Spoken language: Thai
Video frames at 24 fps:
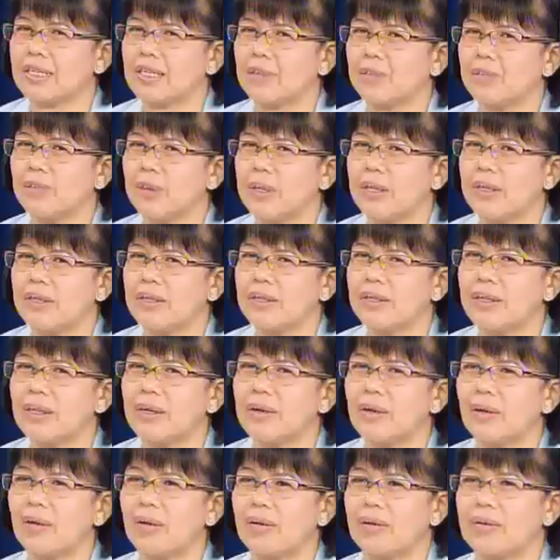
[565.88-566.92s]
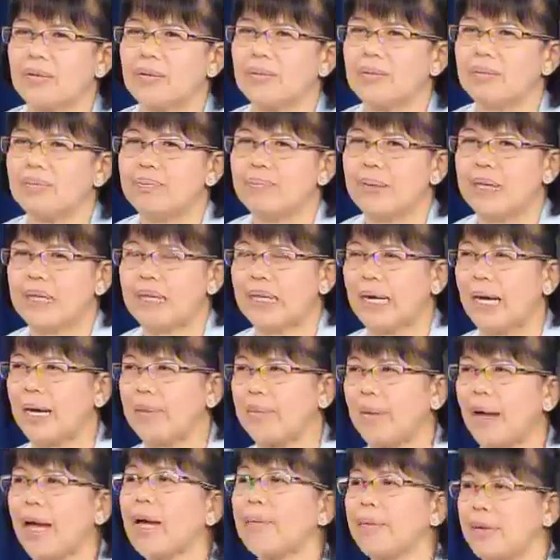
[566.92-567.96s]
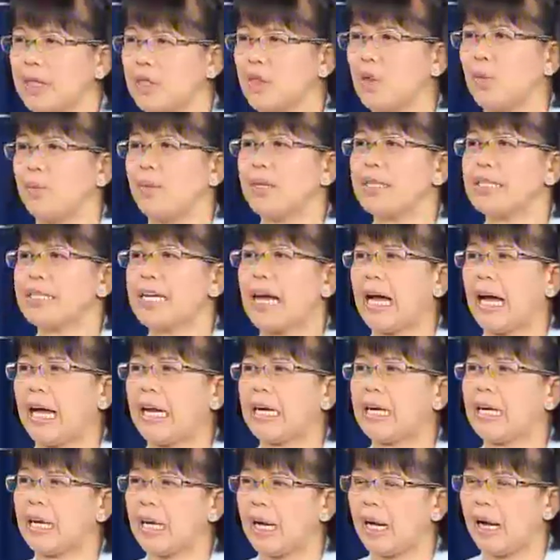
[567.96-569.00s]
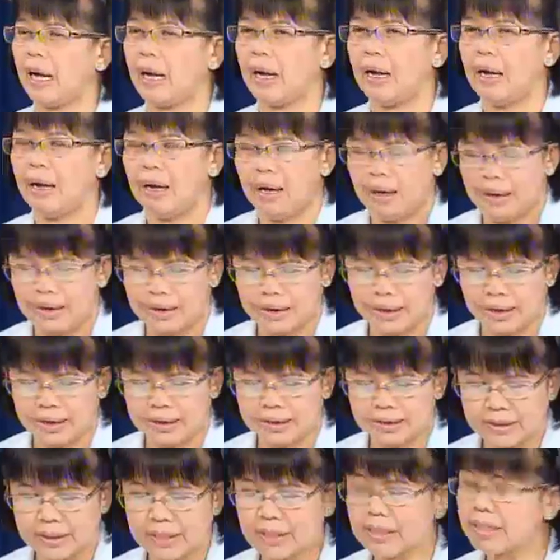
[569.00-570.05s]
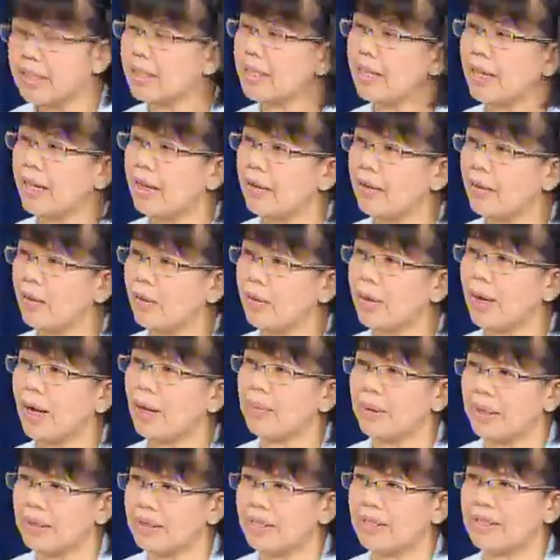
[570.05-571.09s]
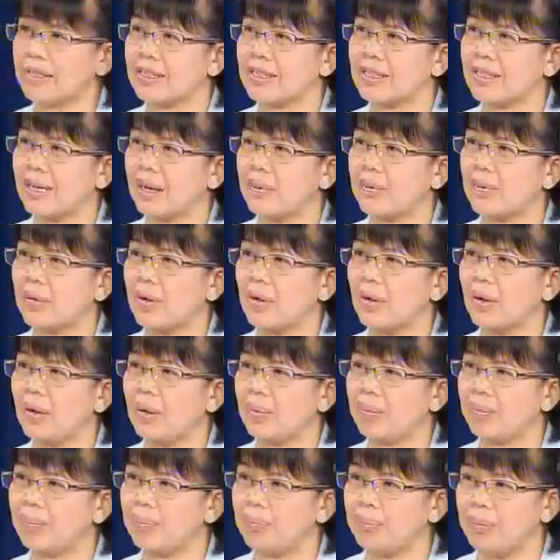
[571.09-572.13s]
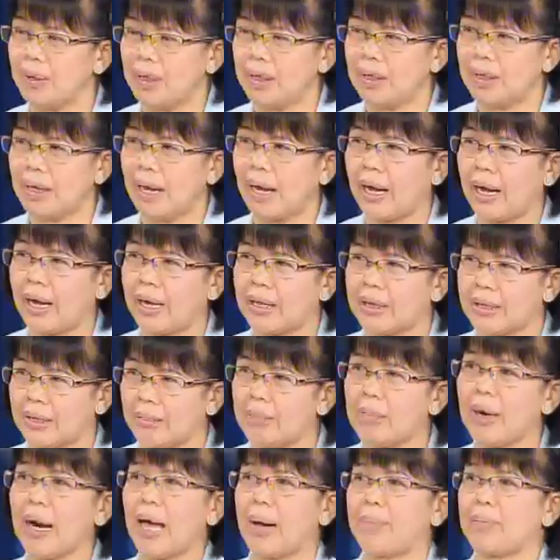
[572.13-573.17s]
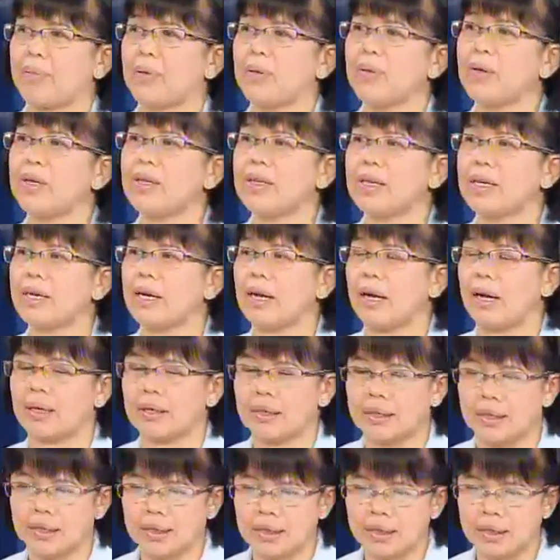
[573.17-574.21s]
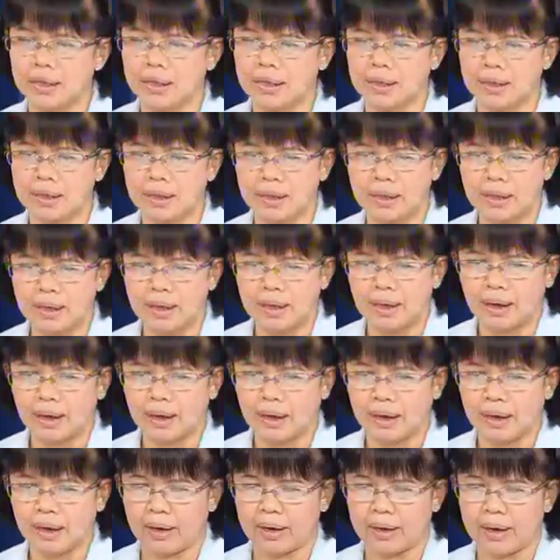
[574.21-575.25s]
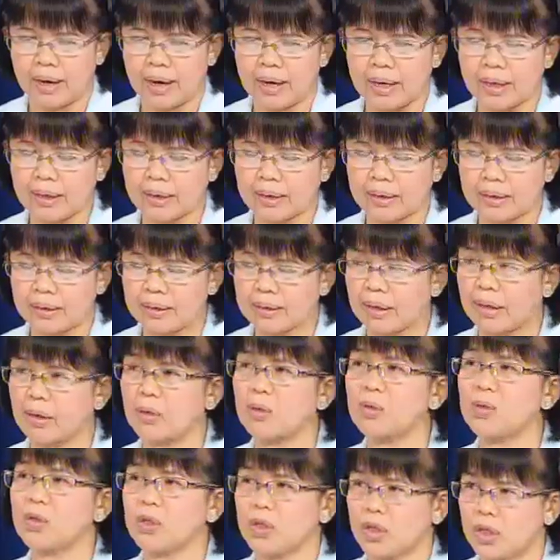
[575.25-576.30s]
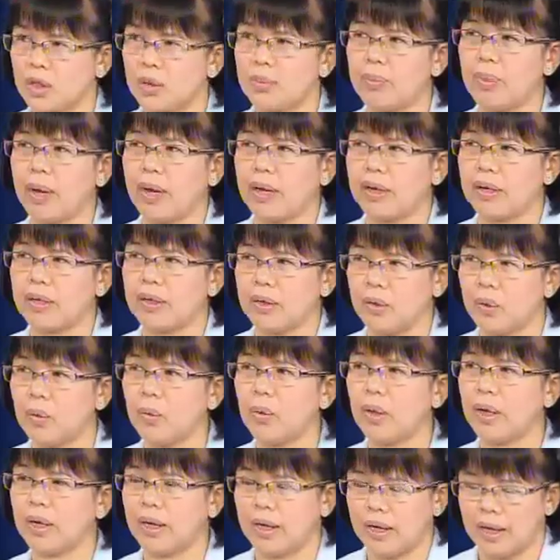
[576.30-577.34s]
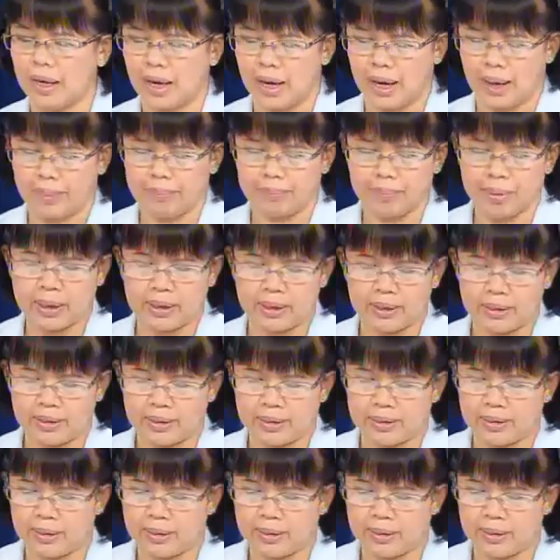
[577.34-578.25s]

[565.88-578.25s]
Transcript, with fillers: ออาจจะเป็นเรื่องของเป็นการแพทย์ผสมผสานนะคะอย่างจริงๆแล้วองค์การเภสัชกรรมก็มียาตำรับด้วยนะคะที่ได้ขึ้นอนุสิทธิบัตรด้วยค่ะเป็